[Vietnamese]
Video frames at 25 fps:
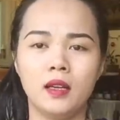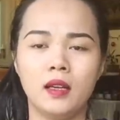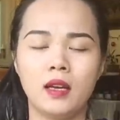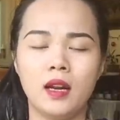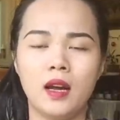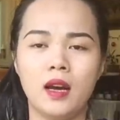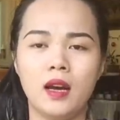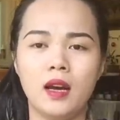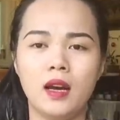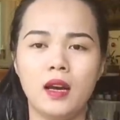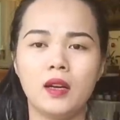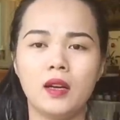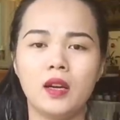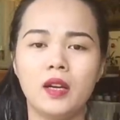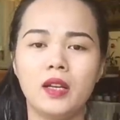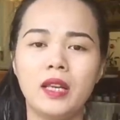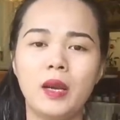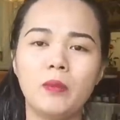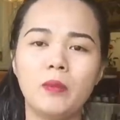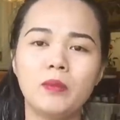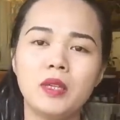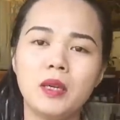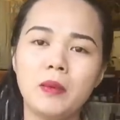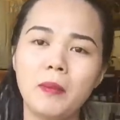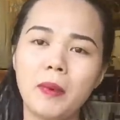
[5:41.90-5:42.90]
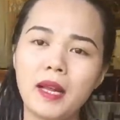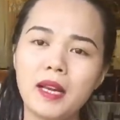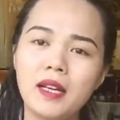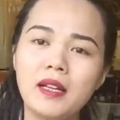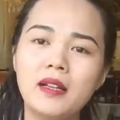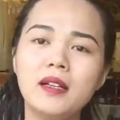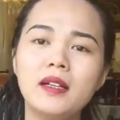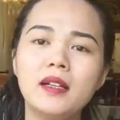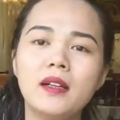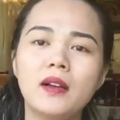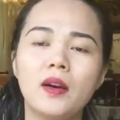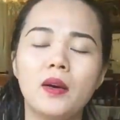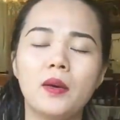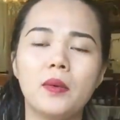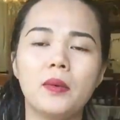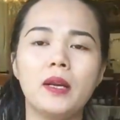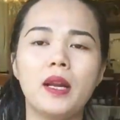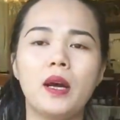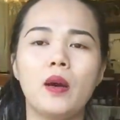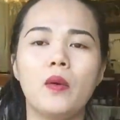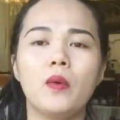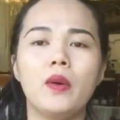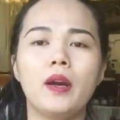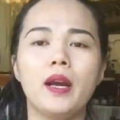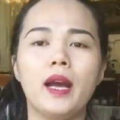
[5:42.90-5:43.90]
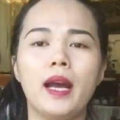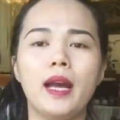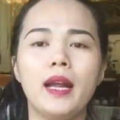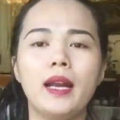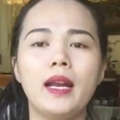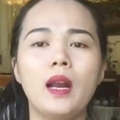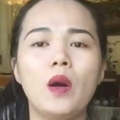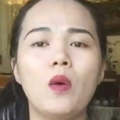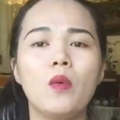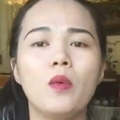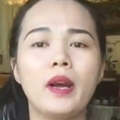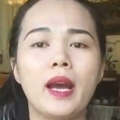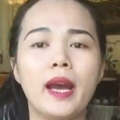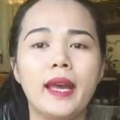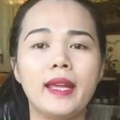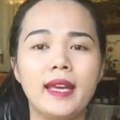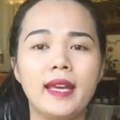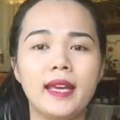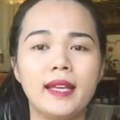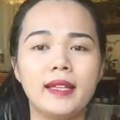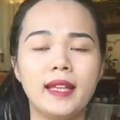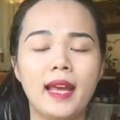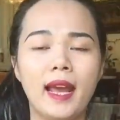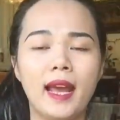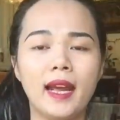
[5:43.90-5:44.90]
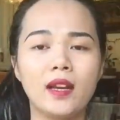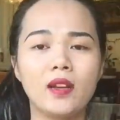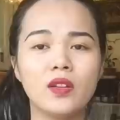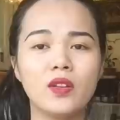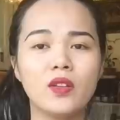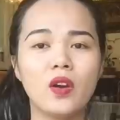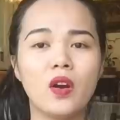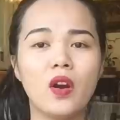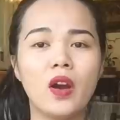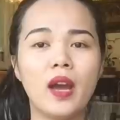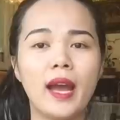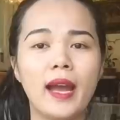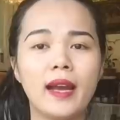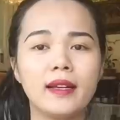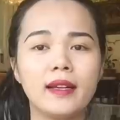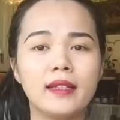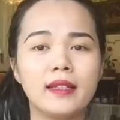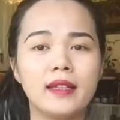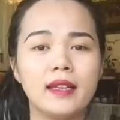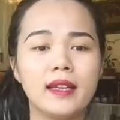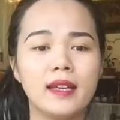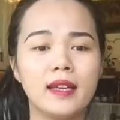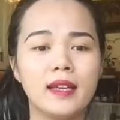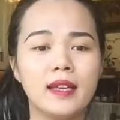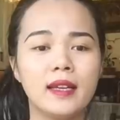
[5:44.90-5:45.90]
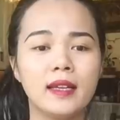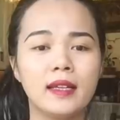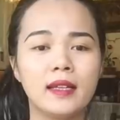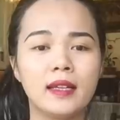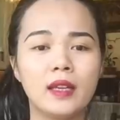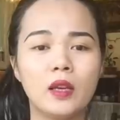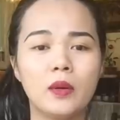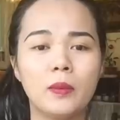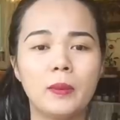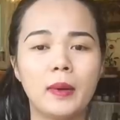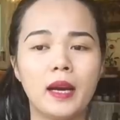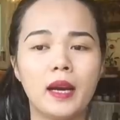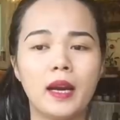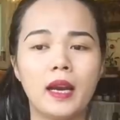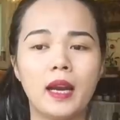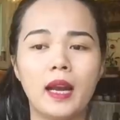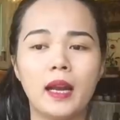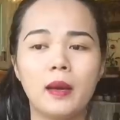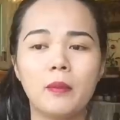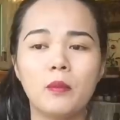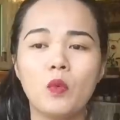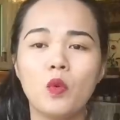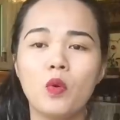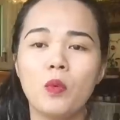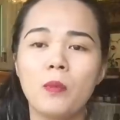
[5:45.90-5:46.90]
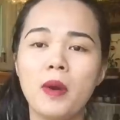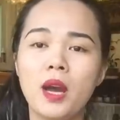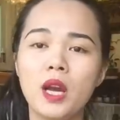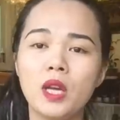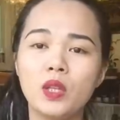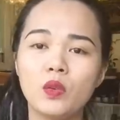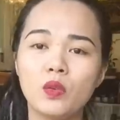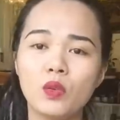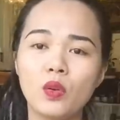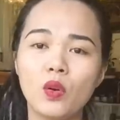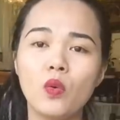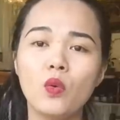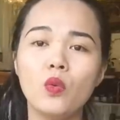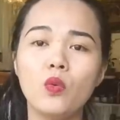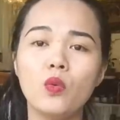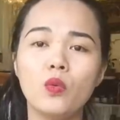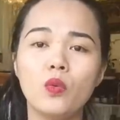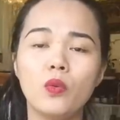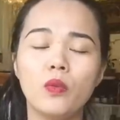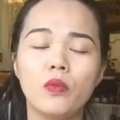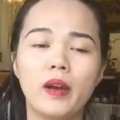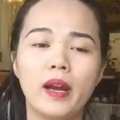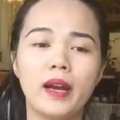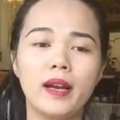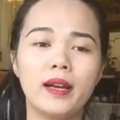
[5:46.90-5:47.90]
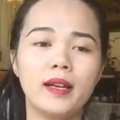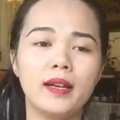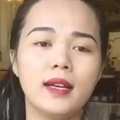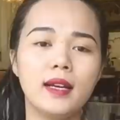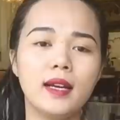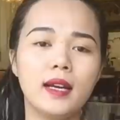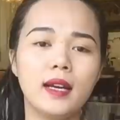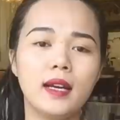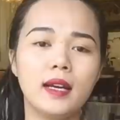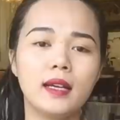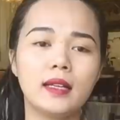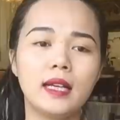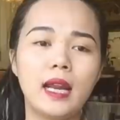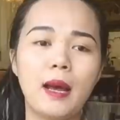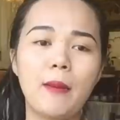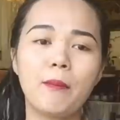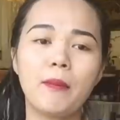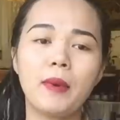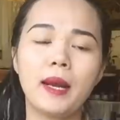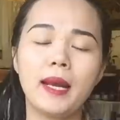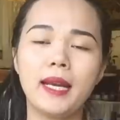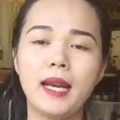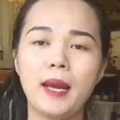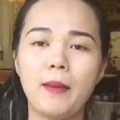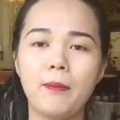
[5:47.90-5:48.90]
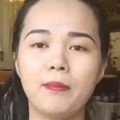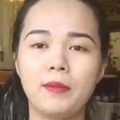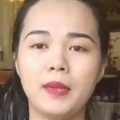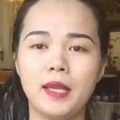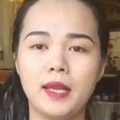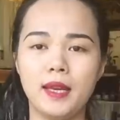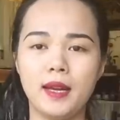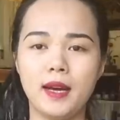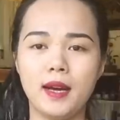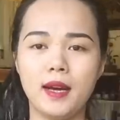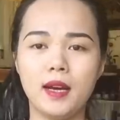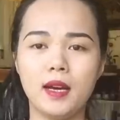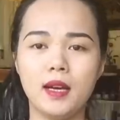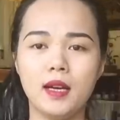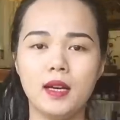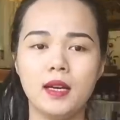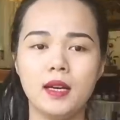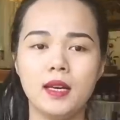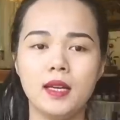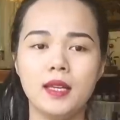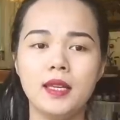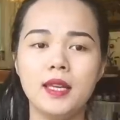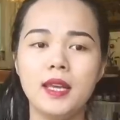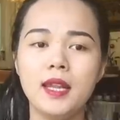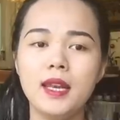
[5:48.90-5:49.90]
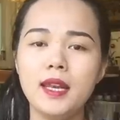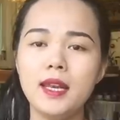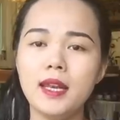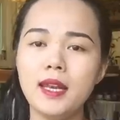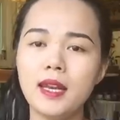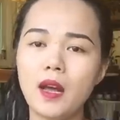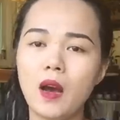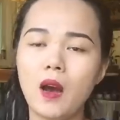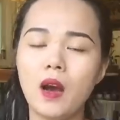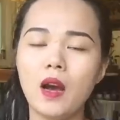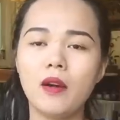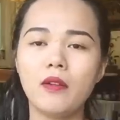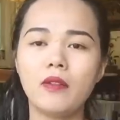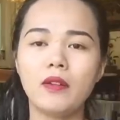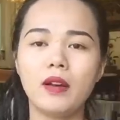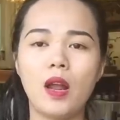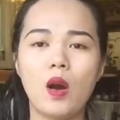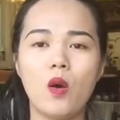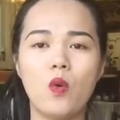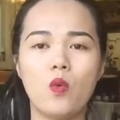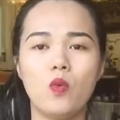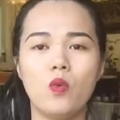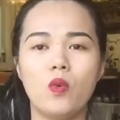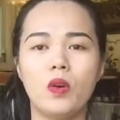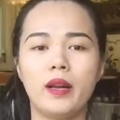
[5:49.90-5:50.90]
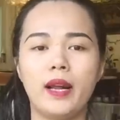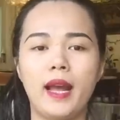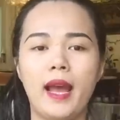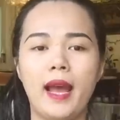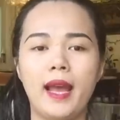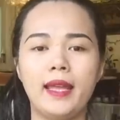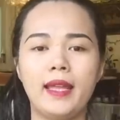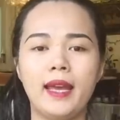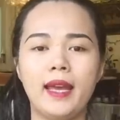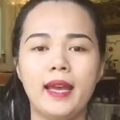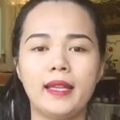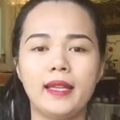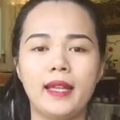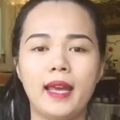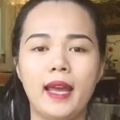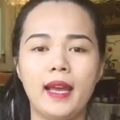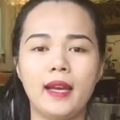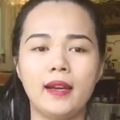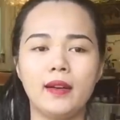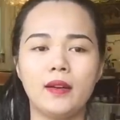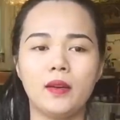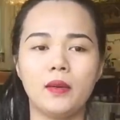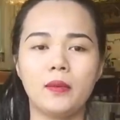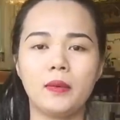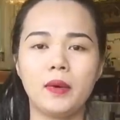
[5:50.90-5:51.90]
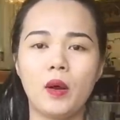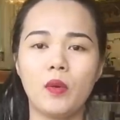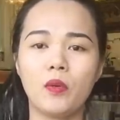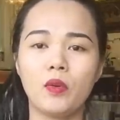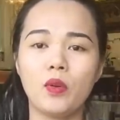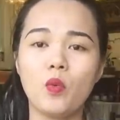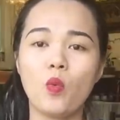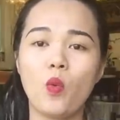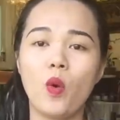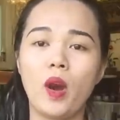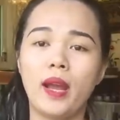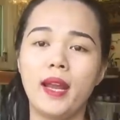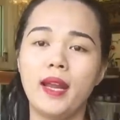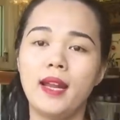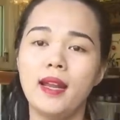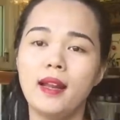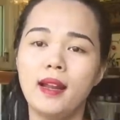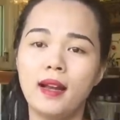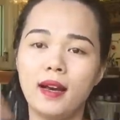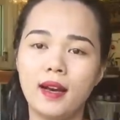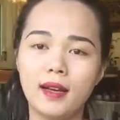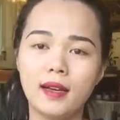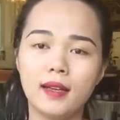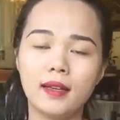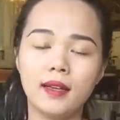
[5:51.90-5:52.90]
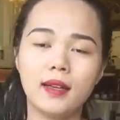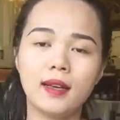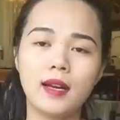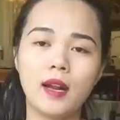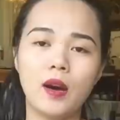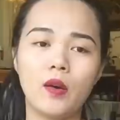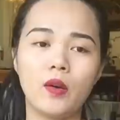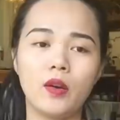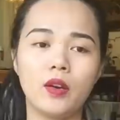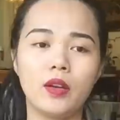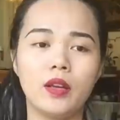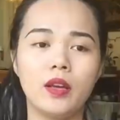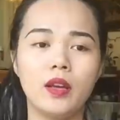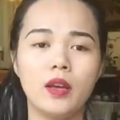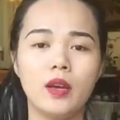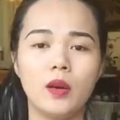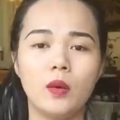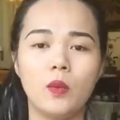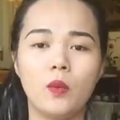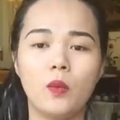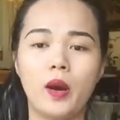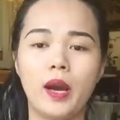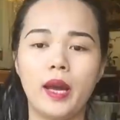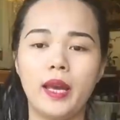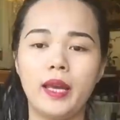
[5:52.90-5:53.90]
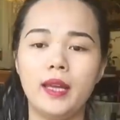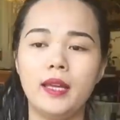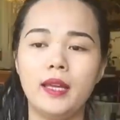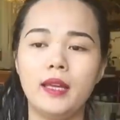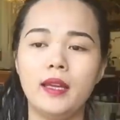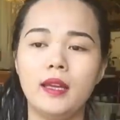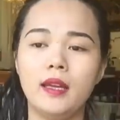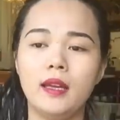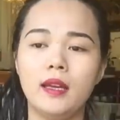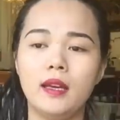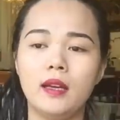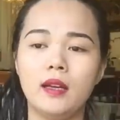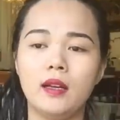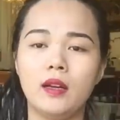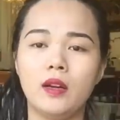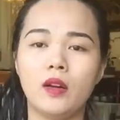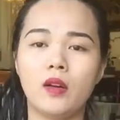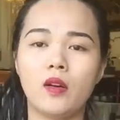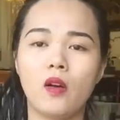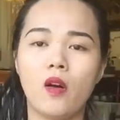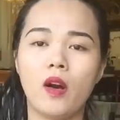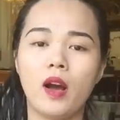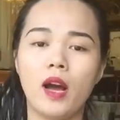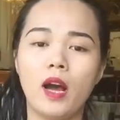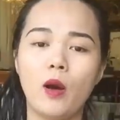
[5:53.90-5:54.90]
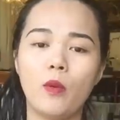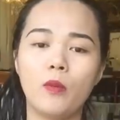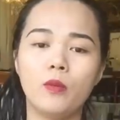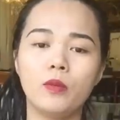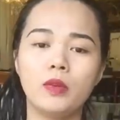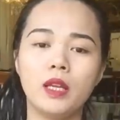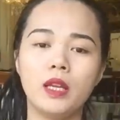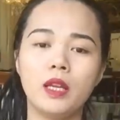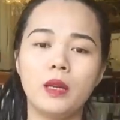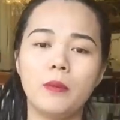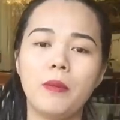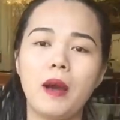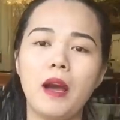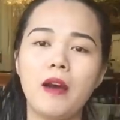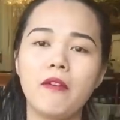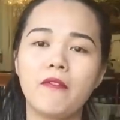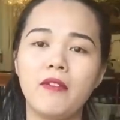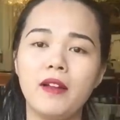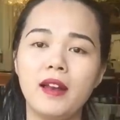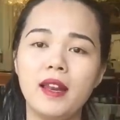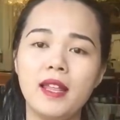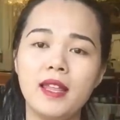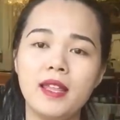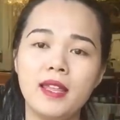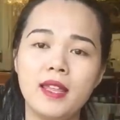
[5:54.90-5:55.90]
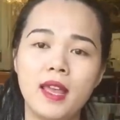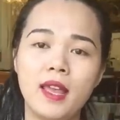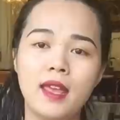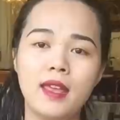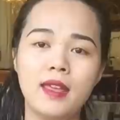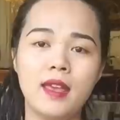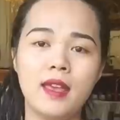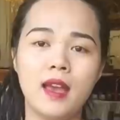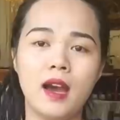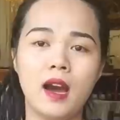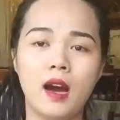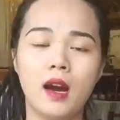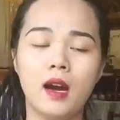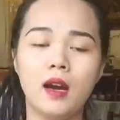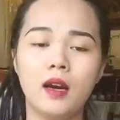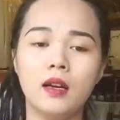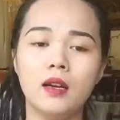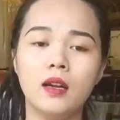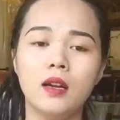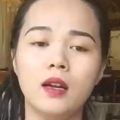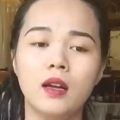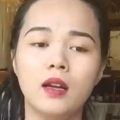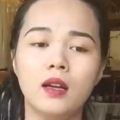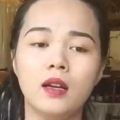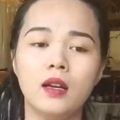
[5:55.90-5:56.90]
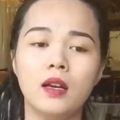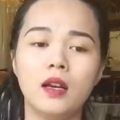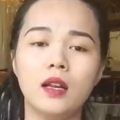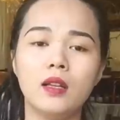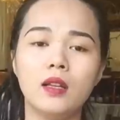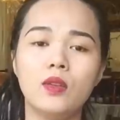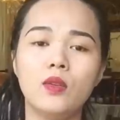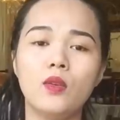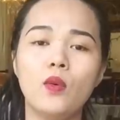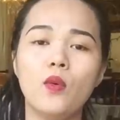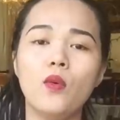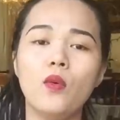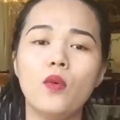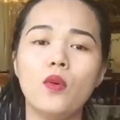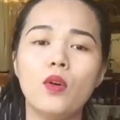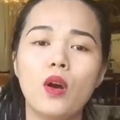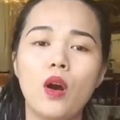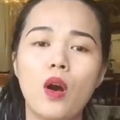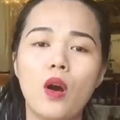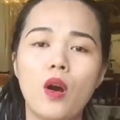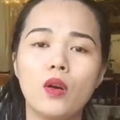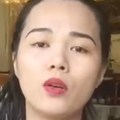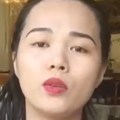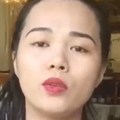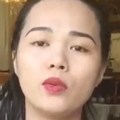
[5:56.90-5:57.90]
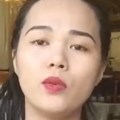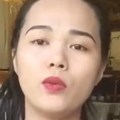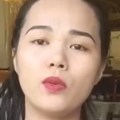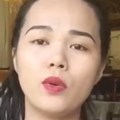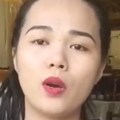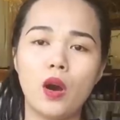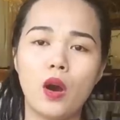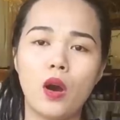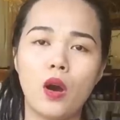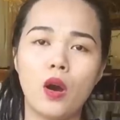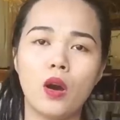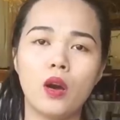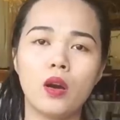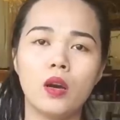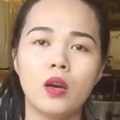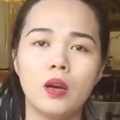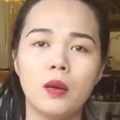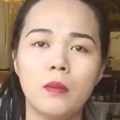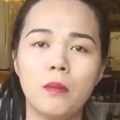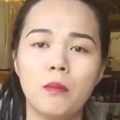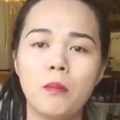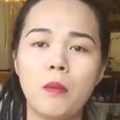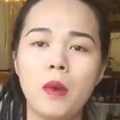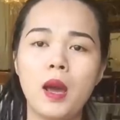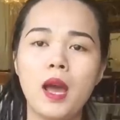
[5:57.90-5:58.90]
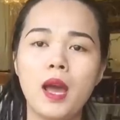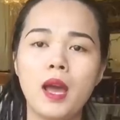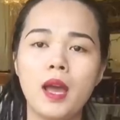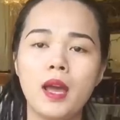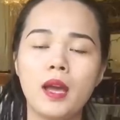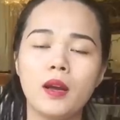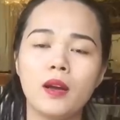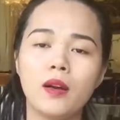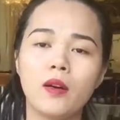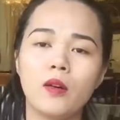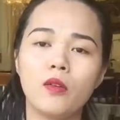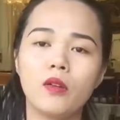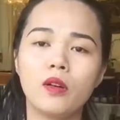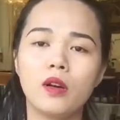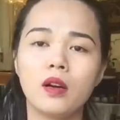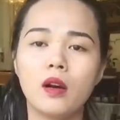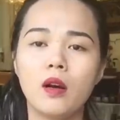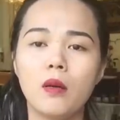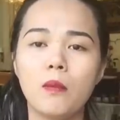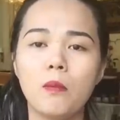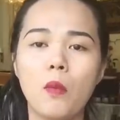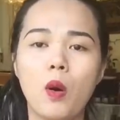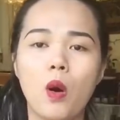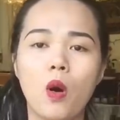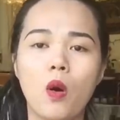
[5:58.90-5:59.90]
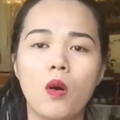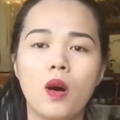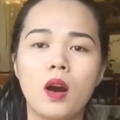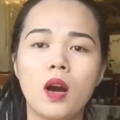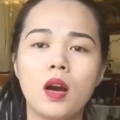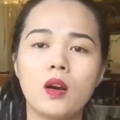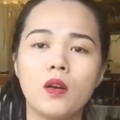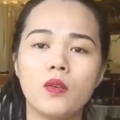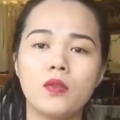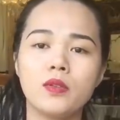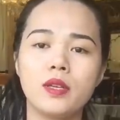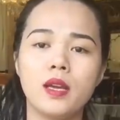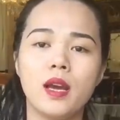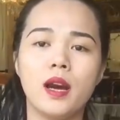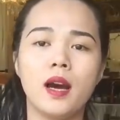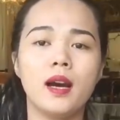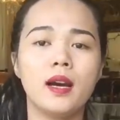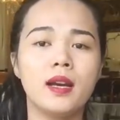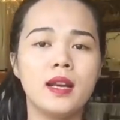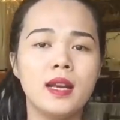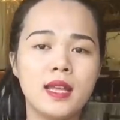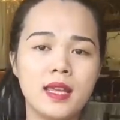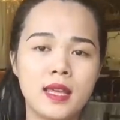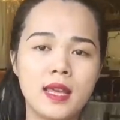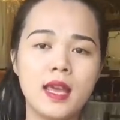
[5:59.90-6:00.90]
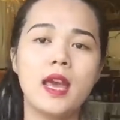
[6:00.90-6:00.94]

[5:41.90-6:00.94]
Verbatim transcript: đó rồi giống thứ mắc lưới rồi bắt đầu hả lâu ngày vài tháng nó cho ăn kêu bằng ăn bù mê thuốc lú khoảng à, năm hai năm gì đó dính nó lâu ngày vài tháng rồi bắt đầu nó quậy lên nó đòi quậy rồi còn không thì nó bắt phải ly dị vợ nó chuốt ngon chuốt ngọt mê con con bồ hơn con vợ đi